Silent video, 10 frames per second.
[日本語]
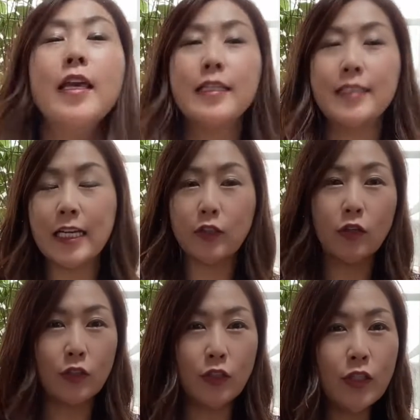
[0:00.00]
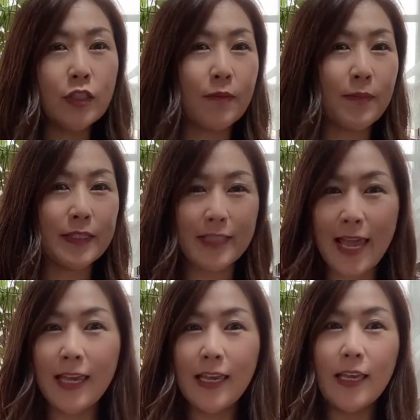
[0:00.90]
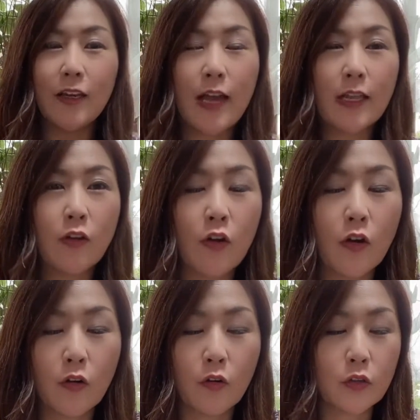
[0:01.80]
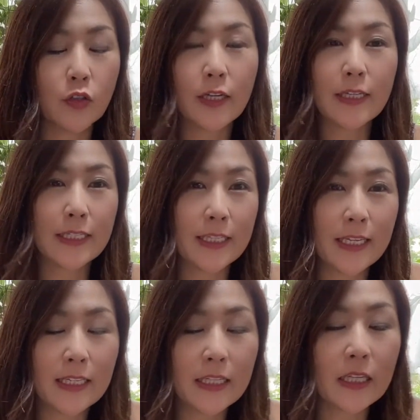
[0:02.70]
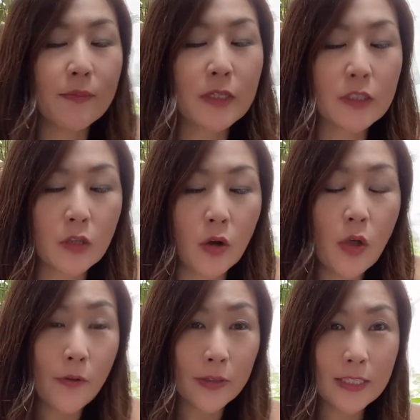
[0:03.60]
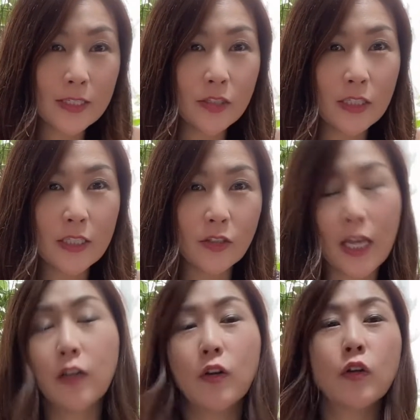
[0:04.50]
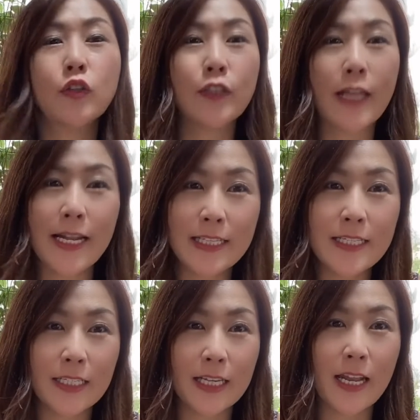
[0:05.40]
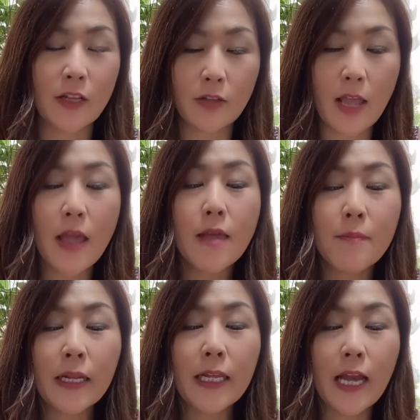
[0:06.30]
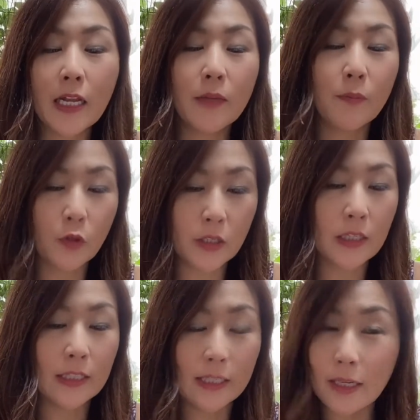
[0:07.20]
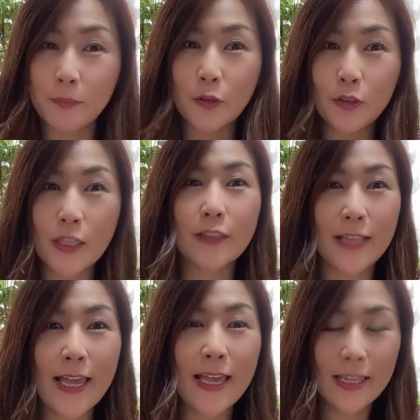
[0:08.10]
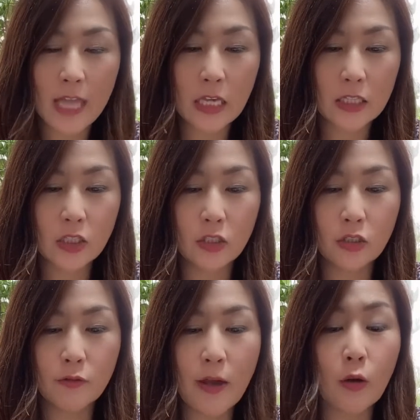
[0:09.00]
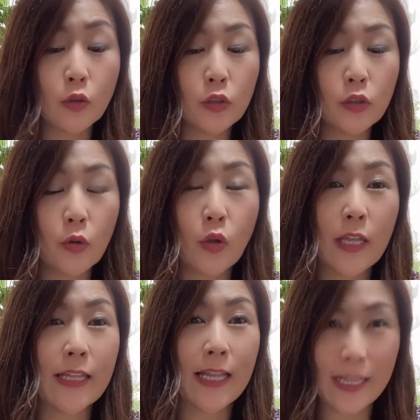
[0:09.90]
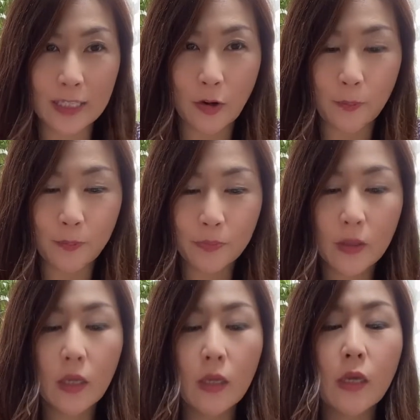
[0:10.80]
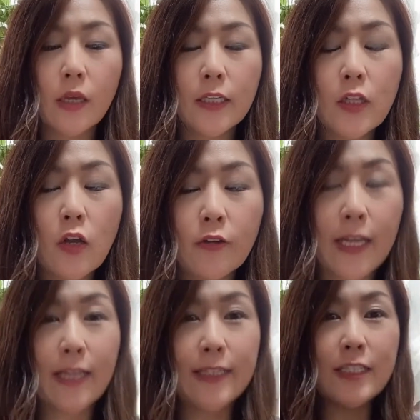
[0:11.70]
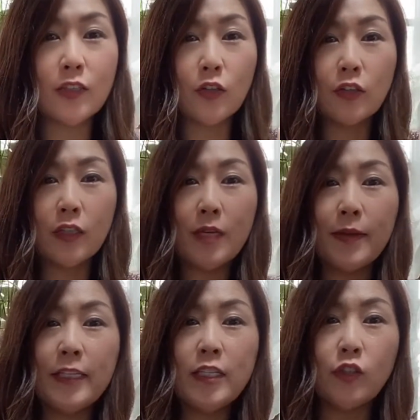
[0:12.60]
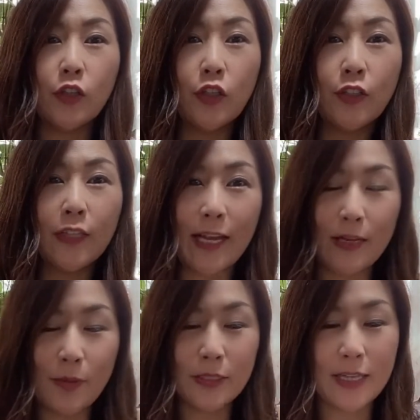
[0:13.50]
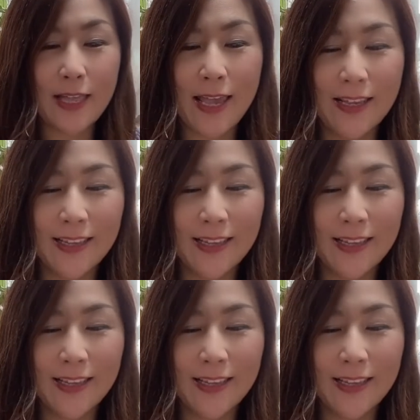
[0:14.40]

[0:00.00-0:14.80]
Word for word: じゃあその数値はまずねあのー、ご紹介させていただきますと私の身長167センチからのねメリハリボディキープっていうね体重は55.7キロ二の腕が26今29ぐらいありましたね